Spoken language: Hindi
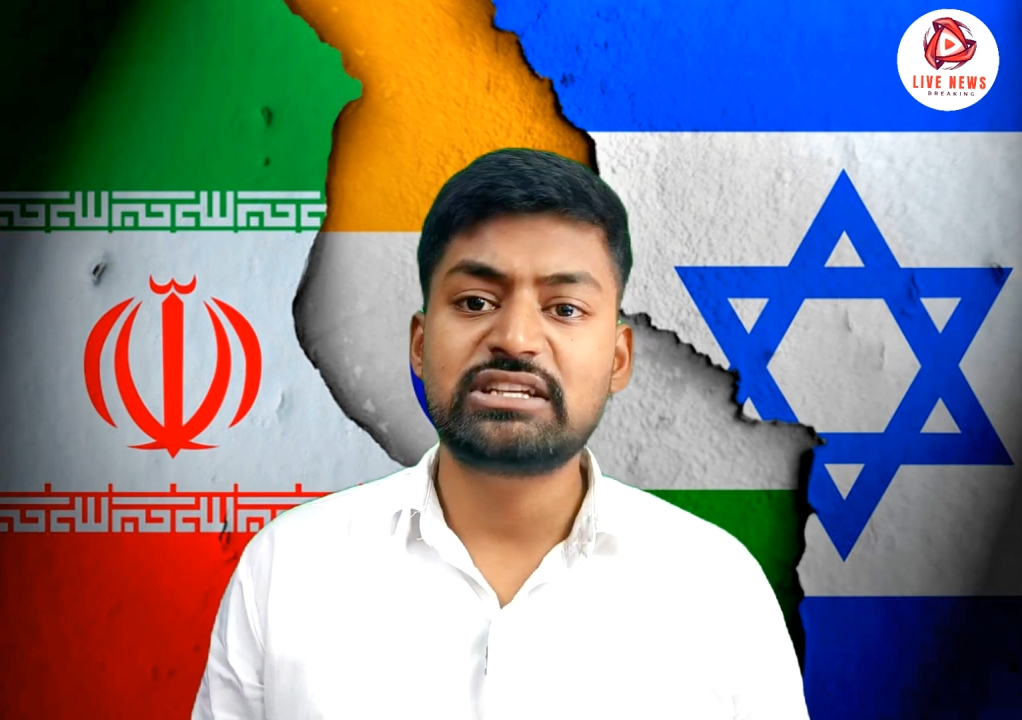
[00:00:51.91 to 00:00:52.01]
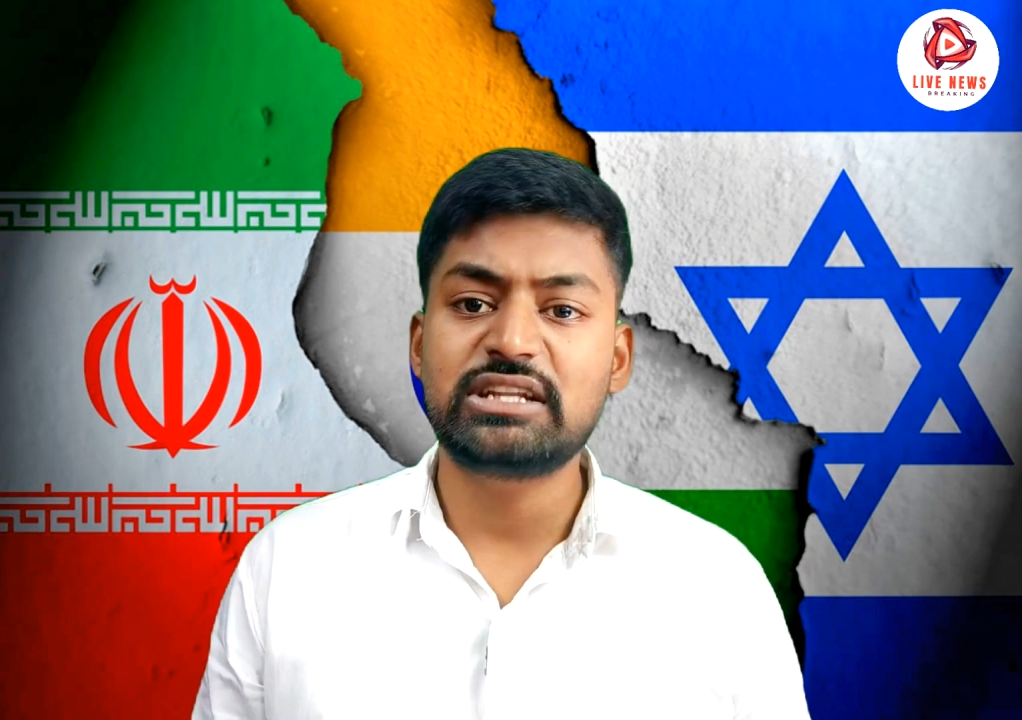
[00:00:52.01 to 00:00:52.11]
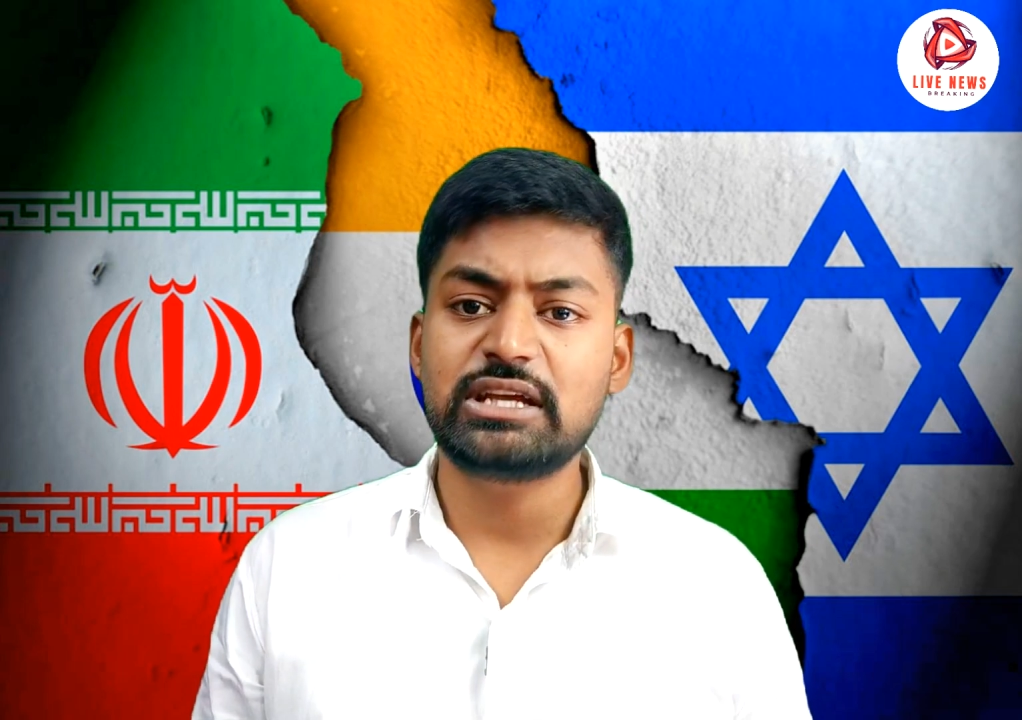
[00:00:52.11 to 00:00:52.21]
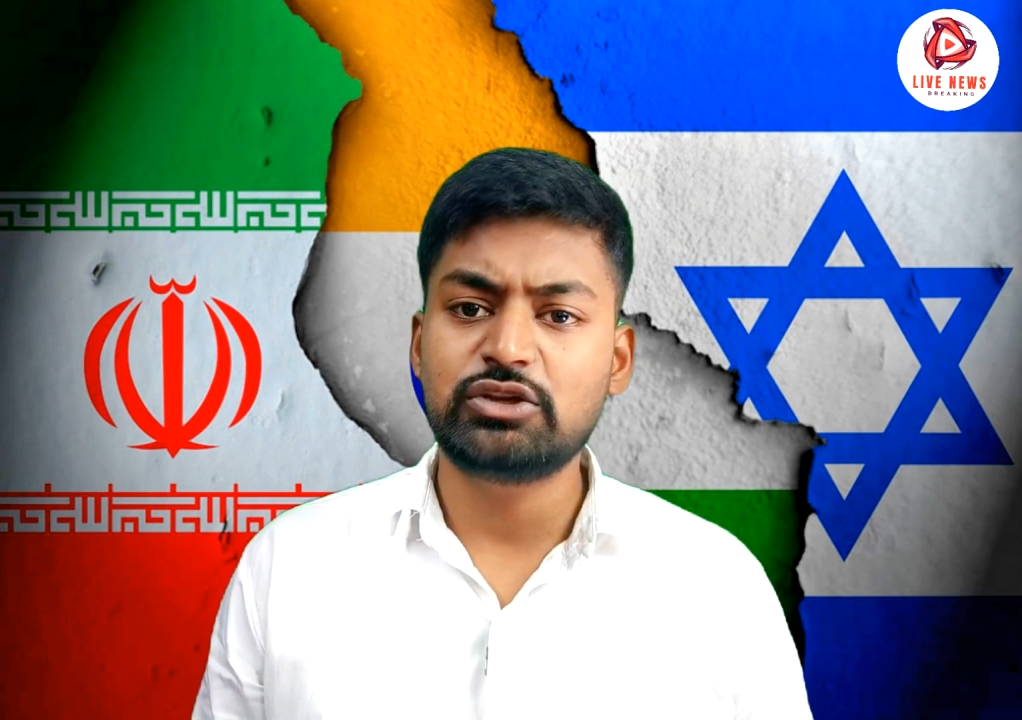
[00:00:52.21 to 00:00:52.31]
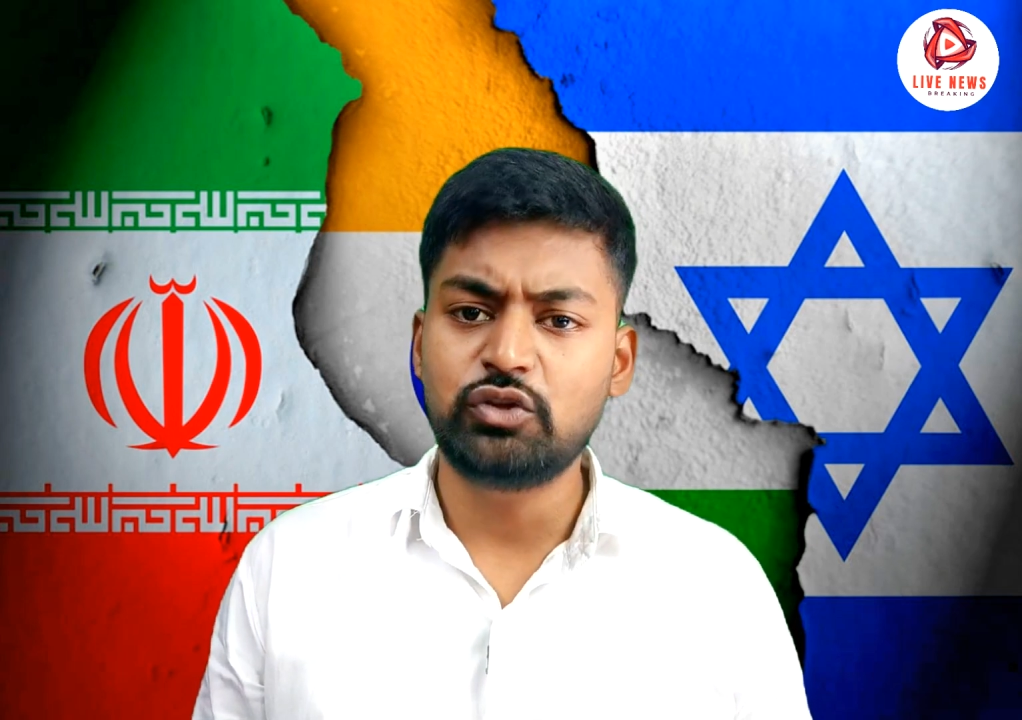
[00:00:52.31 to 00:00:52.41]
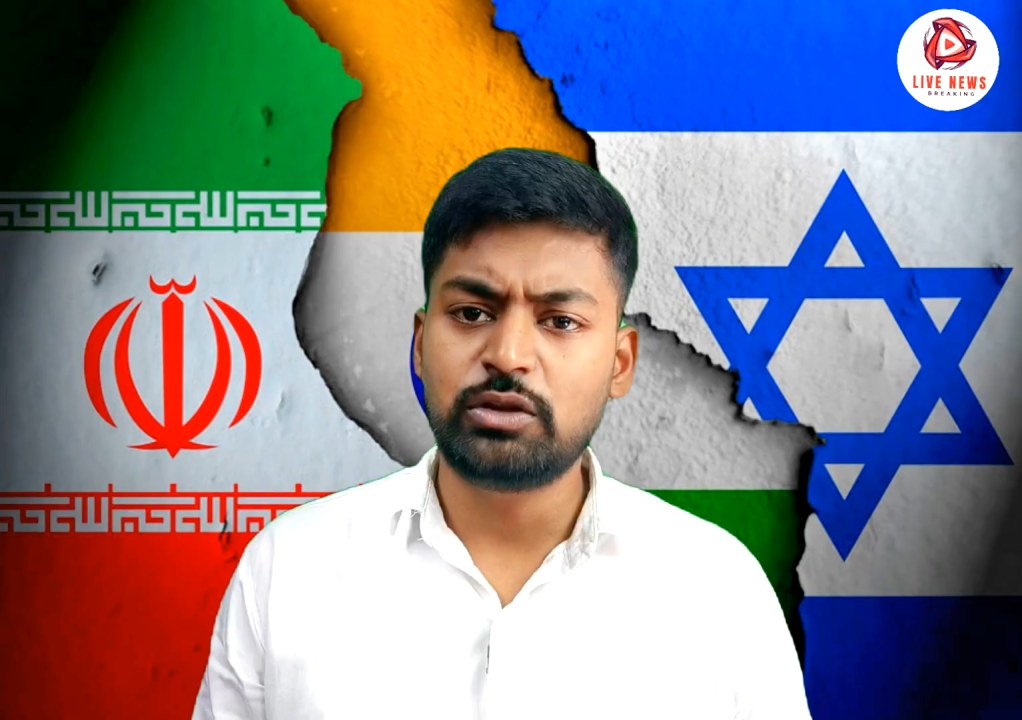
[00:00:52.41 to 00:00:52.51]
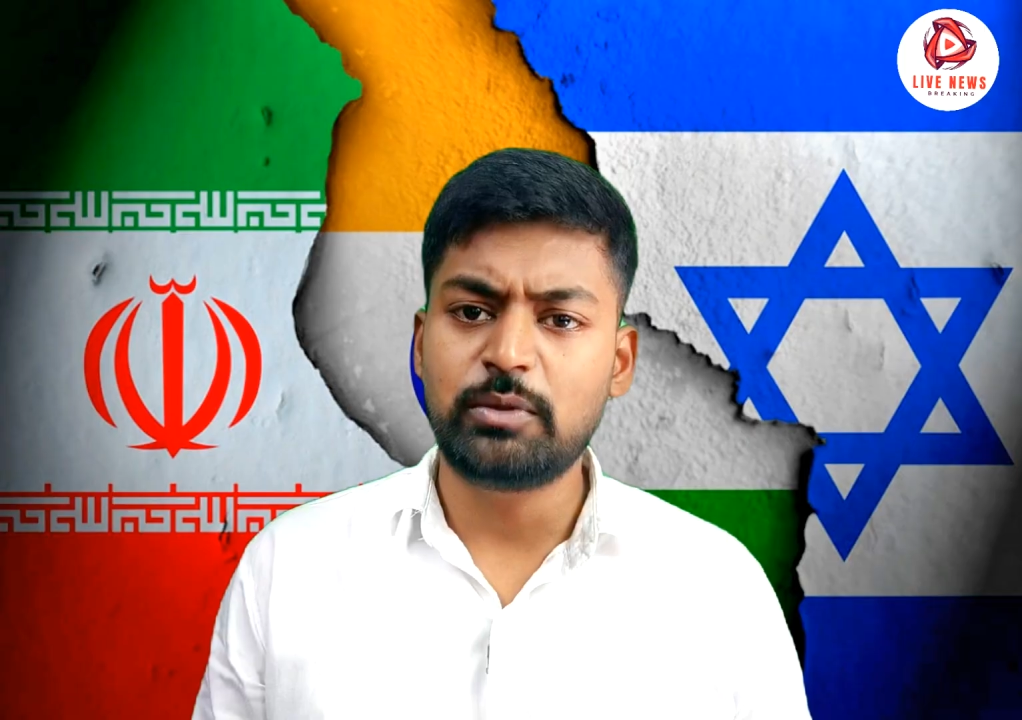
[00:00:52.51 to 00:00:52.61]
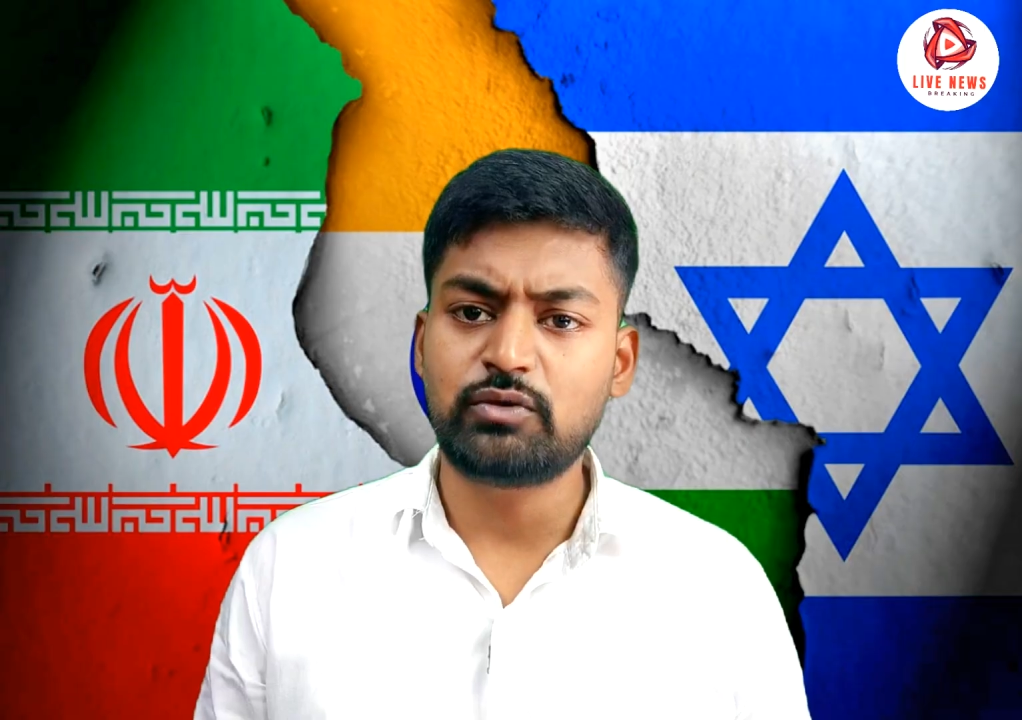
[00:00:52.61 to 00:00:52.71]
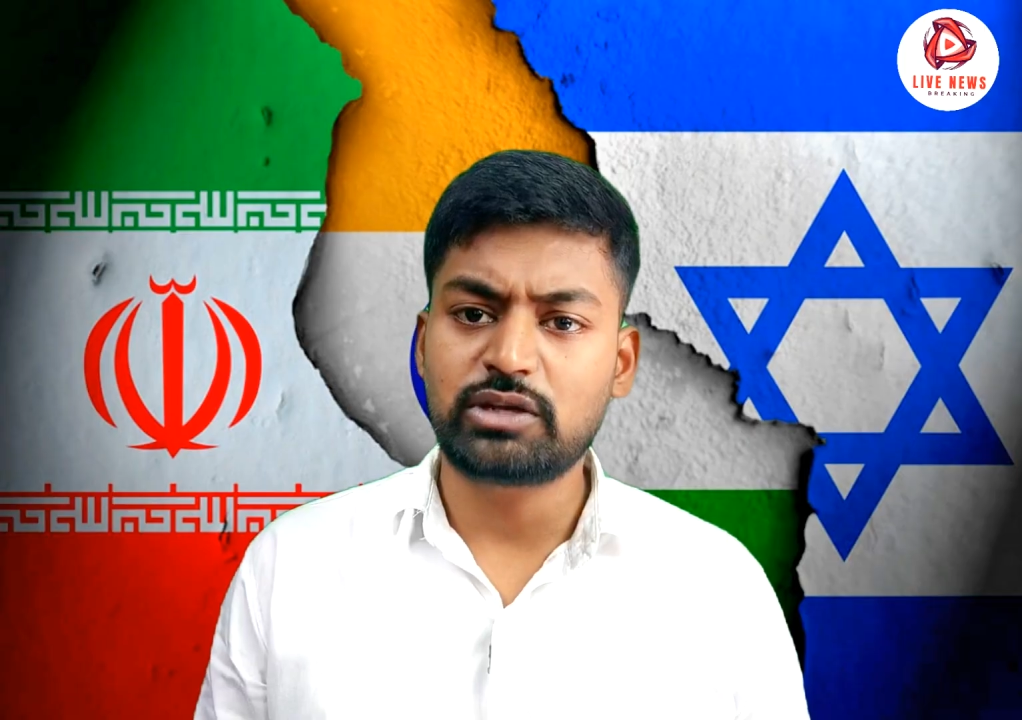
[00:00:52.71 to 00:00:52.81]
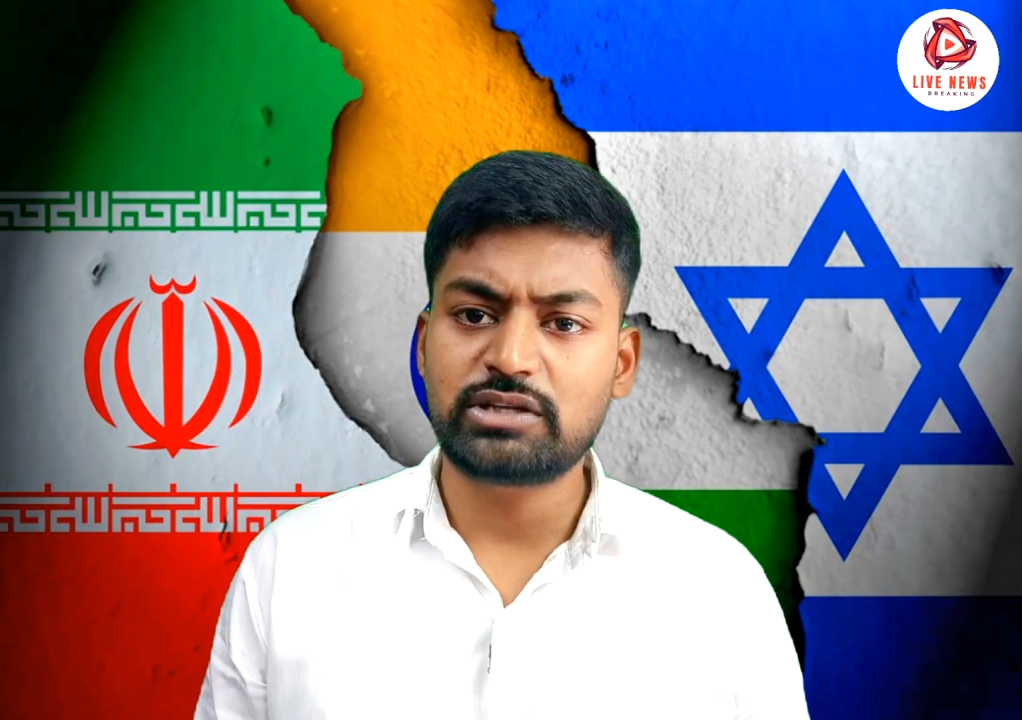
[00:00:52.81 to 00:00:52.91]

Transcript: सीधे युद्ध में